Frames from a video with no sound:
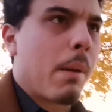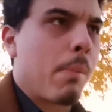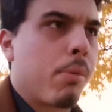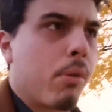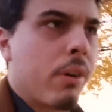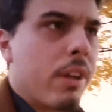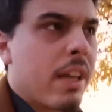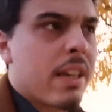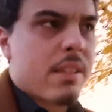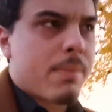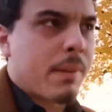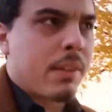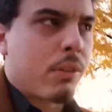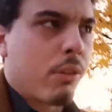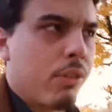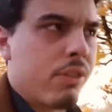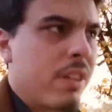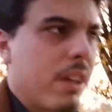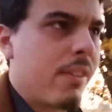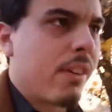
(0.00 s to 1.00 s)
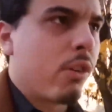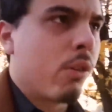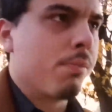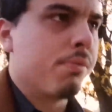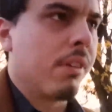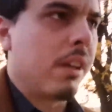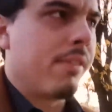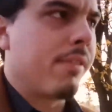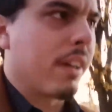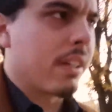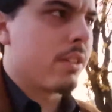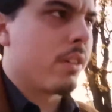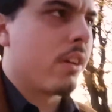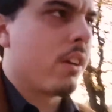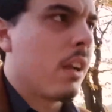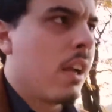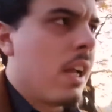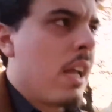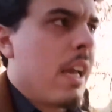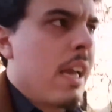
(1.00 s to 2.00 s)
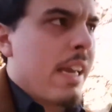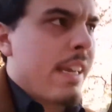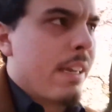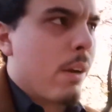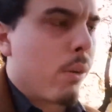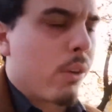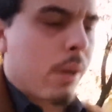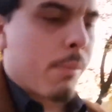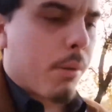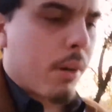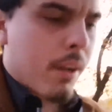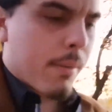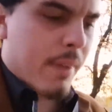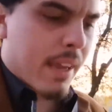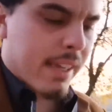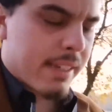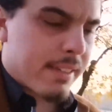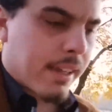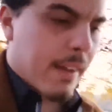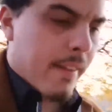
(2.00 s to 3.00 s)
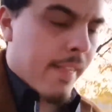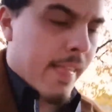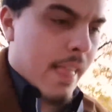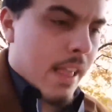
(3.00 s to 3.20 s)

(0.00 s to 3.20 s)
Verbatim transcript: pas pour rien, c'est parce que je savais que je pouvais le faire seul. Il y a aucun problème avec ça.